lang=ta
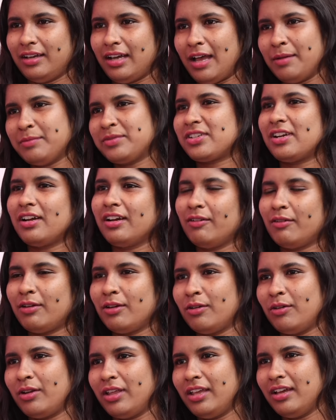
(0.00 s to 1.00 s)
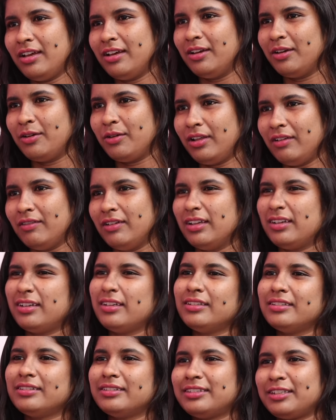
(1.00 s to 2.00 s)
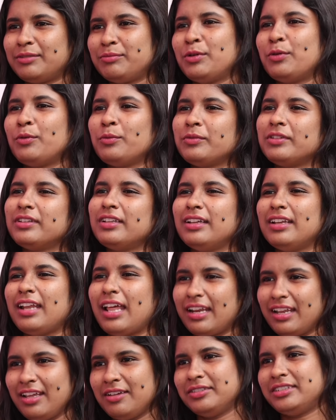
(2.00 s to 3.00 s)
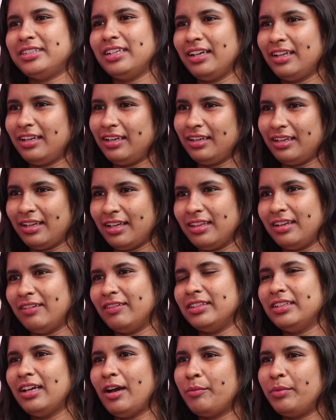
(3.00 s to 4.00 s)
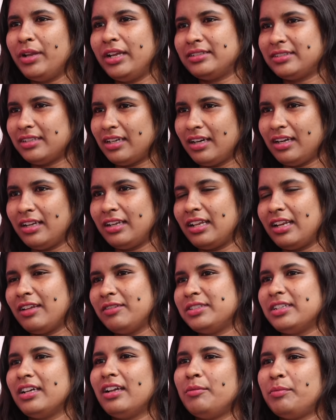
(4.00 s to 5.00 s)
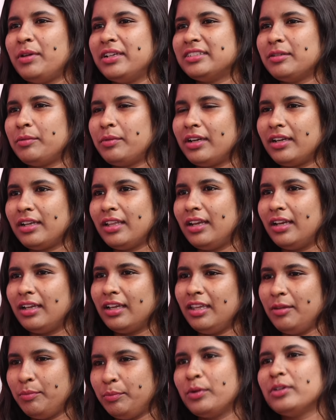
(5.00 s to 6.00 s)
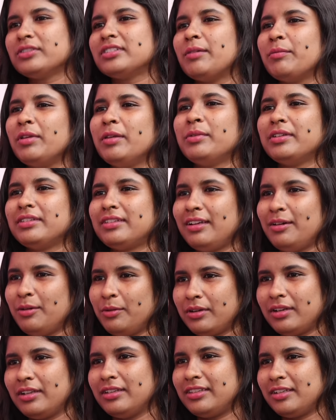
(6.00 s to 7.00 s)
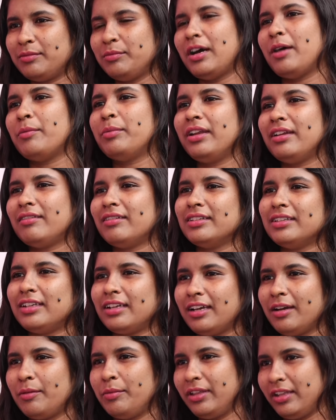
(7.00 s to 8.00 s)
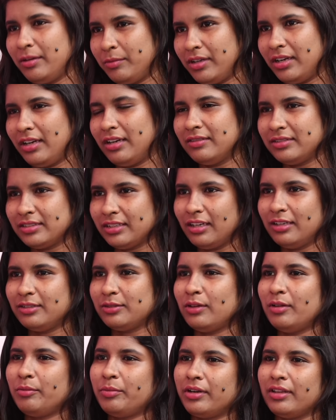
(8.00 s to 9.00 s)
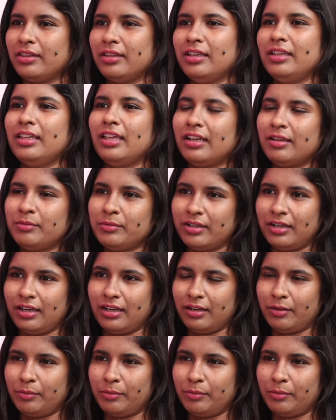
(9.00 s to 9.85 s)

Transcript: ஆம்ஸ்ட்ராங் அவர்களுடைய கொலை வழக்கு திரும்பவும் வந்து நிறைய விஷயங்கள் அதில் வந்து அப்டேட்ஸ் ஆக நிறைய விஷயங்கள் பேசப்பட்டுட்டே இருக்குது இப்போது சமீபத்தில் ஒரு திரும்ப அப்டேட் வந்திருக்கு அப்படிங்கிற மாதிரியான விஷயங்கள் சொல்லப்படுது என்ன மாதிரியான